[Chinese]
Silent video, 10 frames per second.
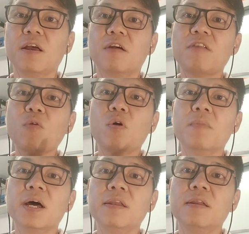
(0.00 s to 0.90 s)
让我
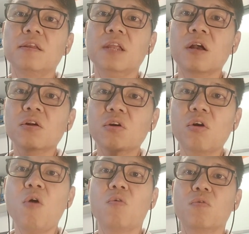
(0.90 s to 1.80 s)
们能
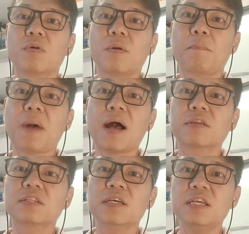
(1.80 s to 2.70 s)
够把
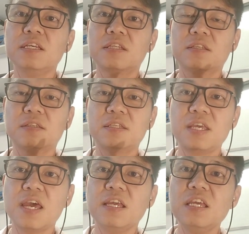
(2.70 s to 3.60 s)
这一
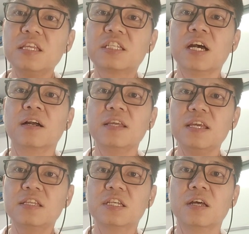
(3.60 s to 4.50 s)
些一层
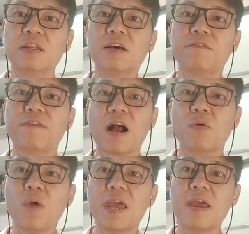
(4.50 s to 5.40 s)
一层的防
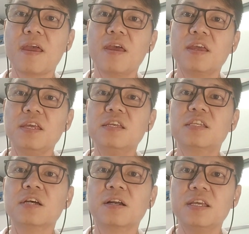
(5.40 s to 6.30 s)
卫、一
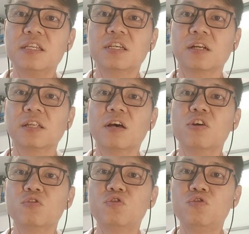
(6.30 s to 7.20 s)
层一层的
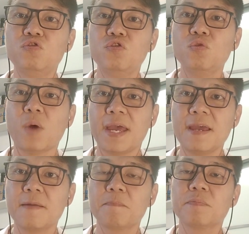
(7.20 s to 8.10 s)
虚伪
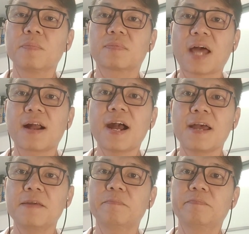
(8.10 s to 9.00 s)
打开，
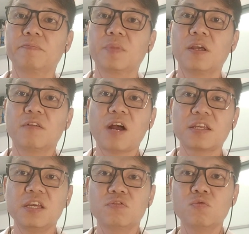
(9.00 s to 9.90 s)
让
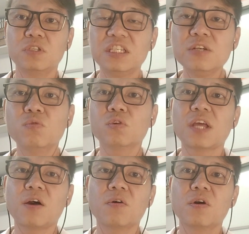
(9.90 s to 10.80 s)
耶稣进入
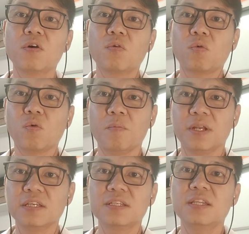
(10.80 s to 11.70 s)
到我们
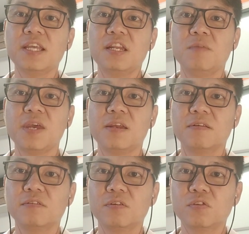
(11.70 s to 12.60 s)
的圣殿里面
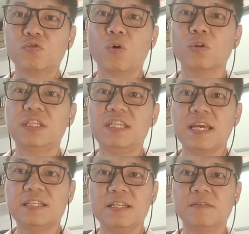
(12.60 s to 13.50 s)
做洁
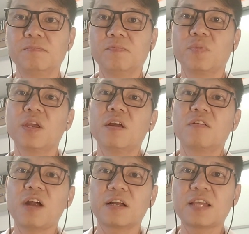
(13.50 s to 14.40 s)
净，
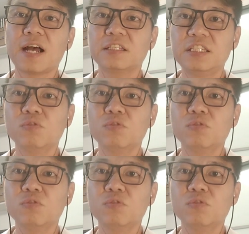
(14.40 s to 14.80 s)
让他进